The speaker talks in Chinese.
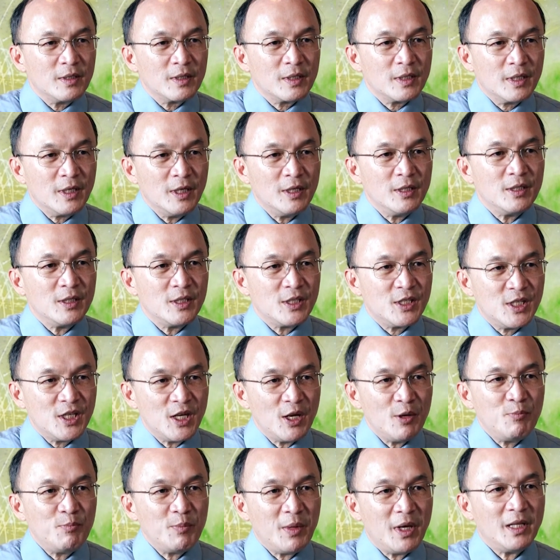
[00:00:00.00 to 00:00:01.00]
更
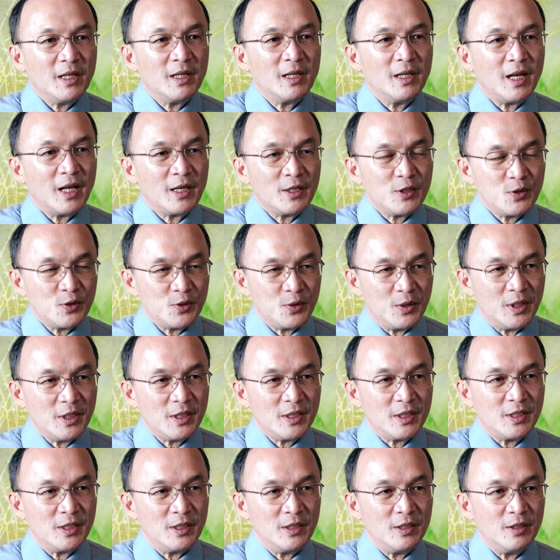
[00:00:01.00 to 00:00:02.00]
谦卑的来学
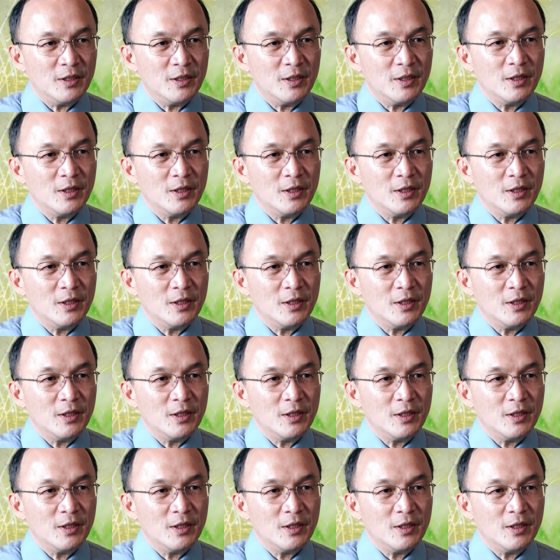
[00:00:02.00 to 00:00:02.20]
习，